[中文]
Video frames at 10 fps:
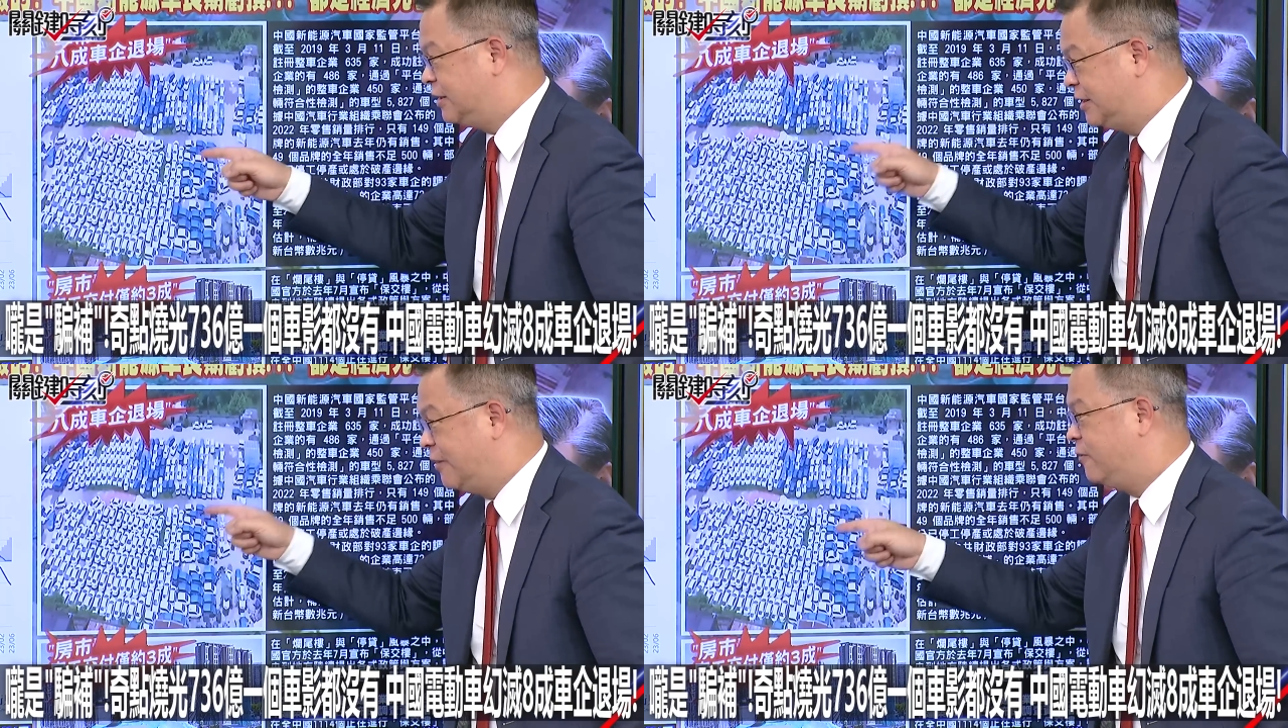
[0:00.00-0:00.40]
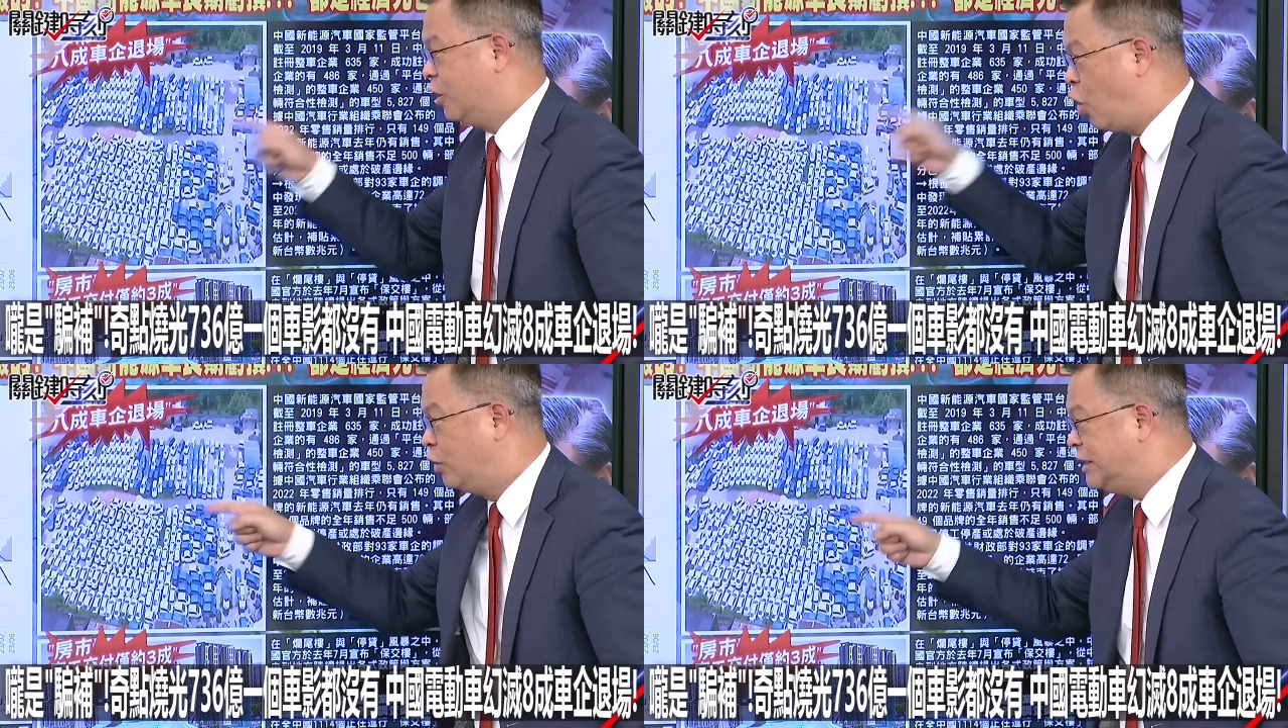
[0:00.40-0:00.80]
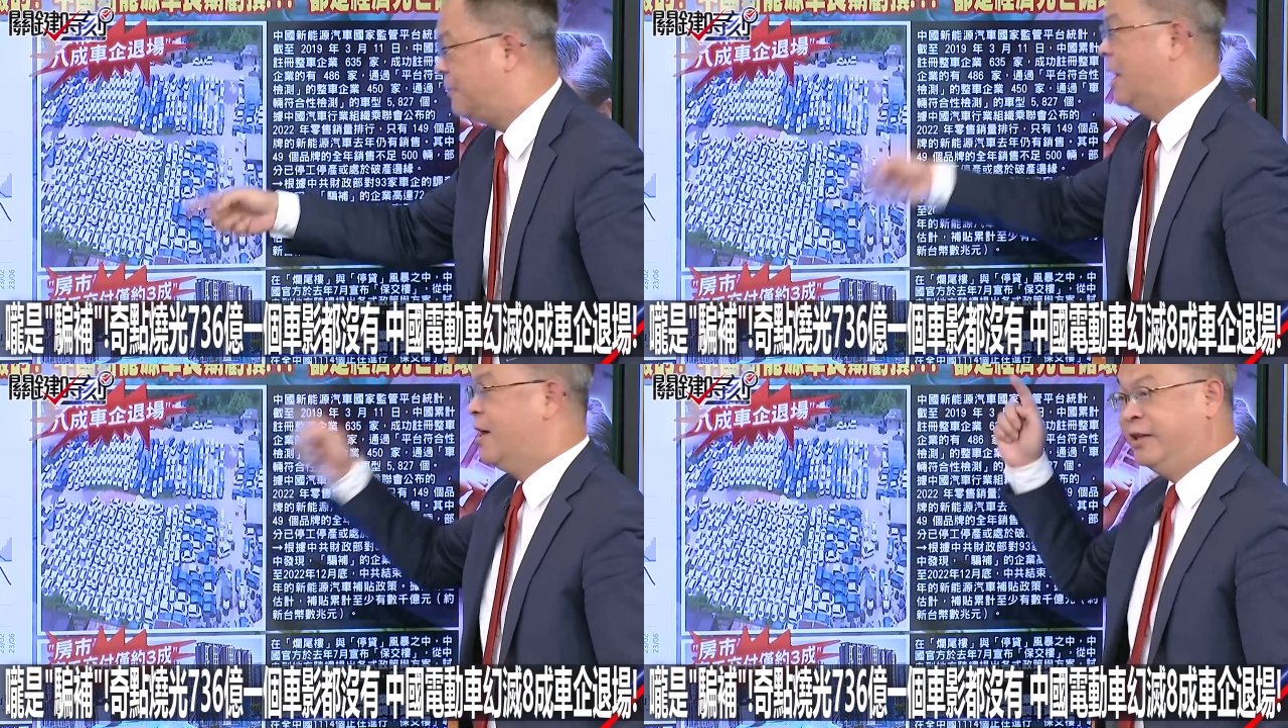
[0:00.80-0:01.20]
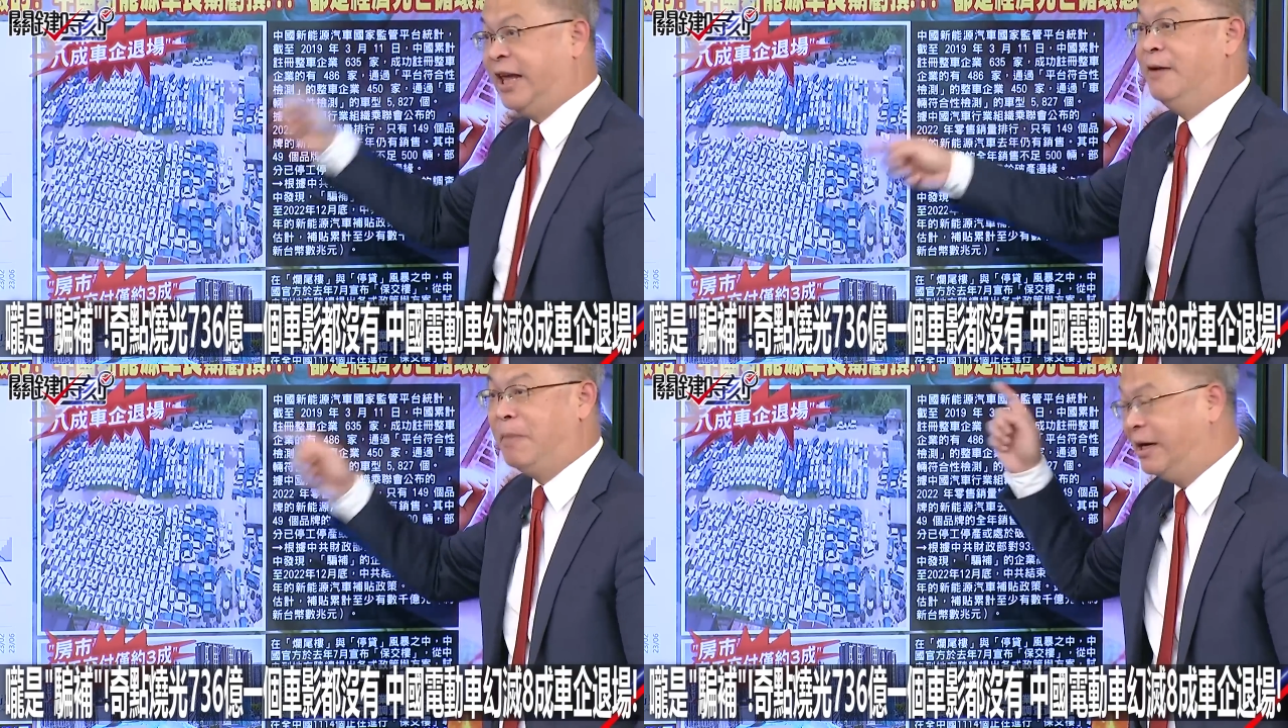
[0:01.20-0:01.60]
政府的空地上面
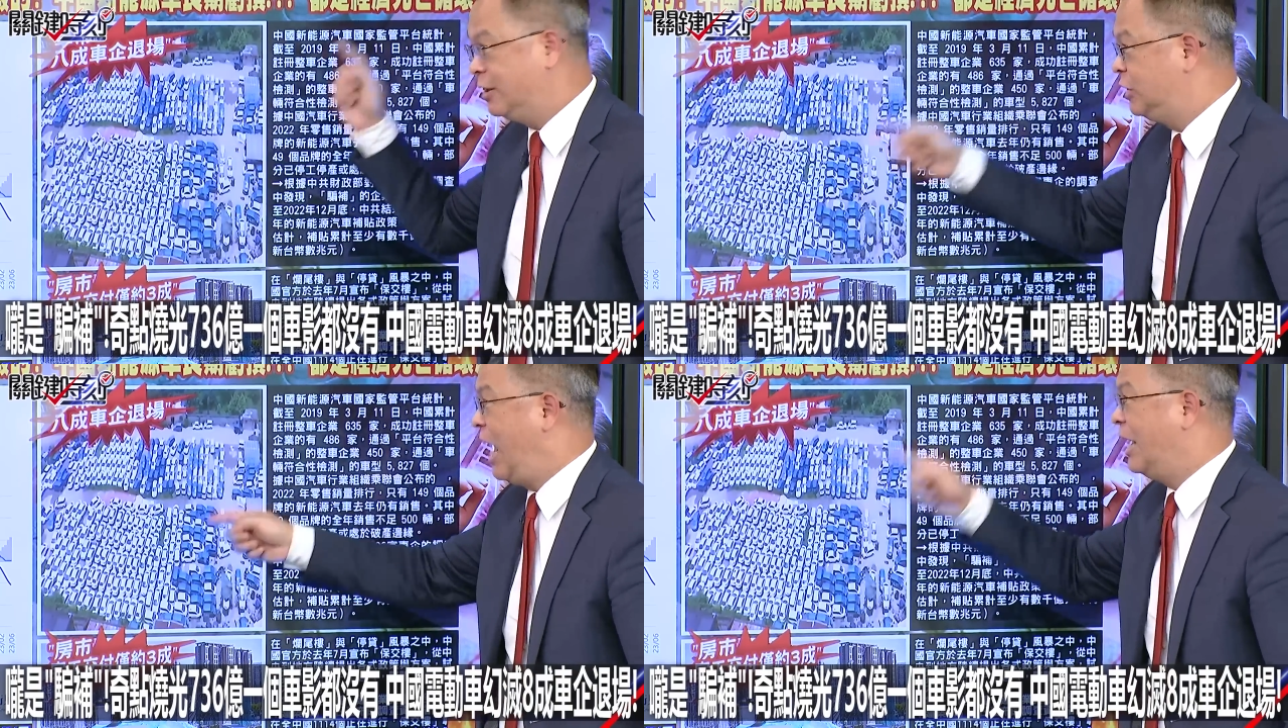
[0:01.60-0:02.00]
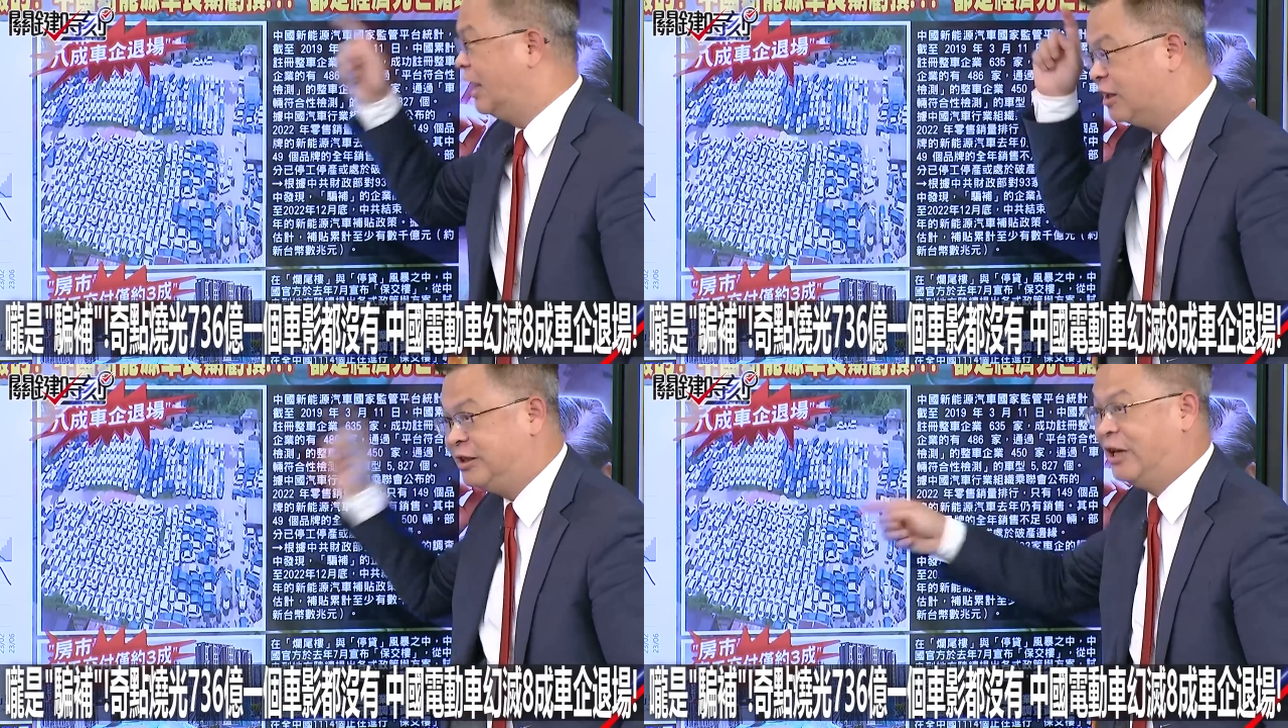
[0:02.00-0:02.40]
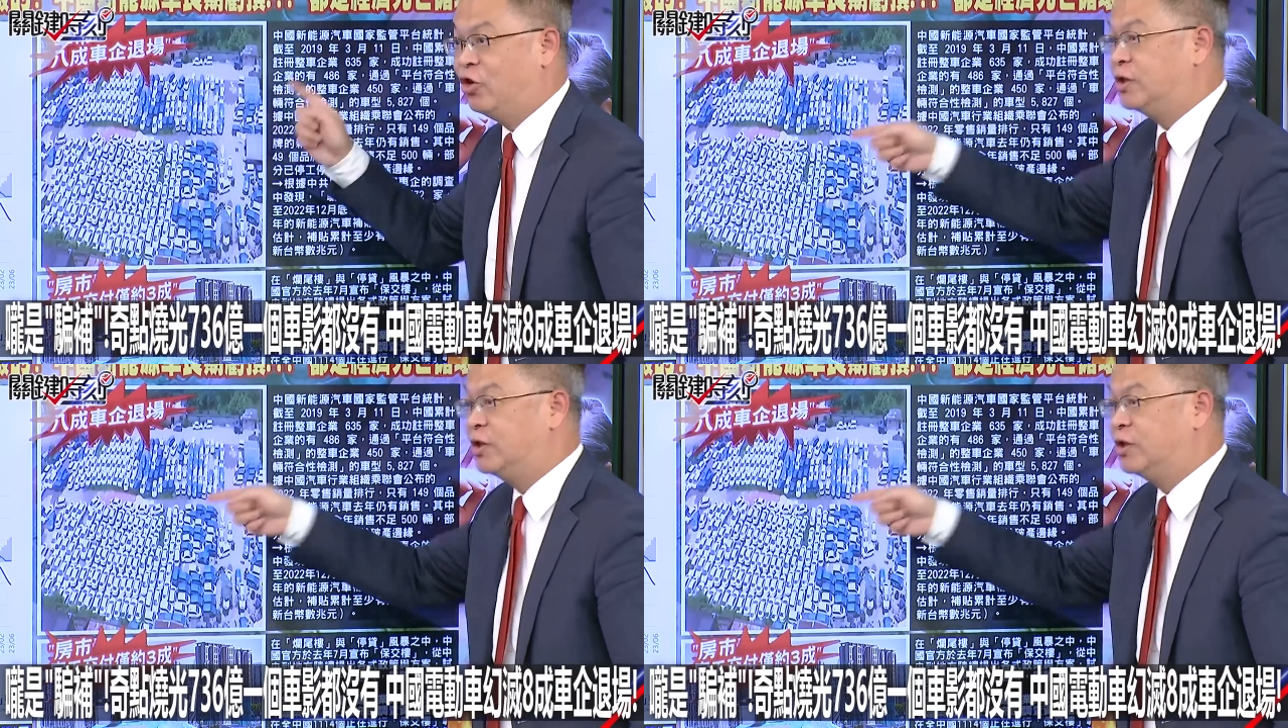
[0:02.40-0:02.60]
停满了大量的电动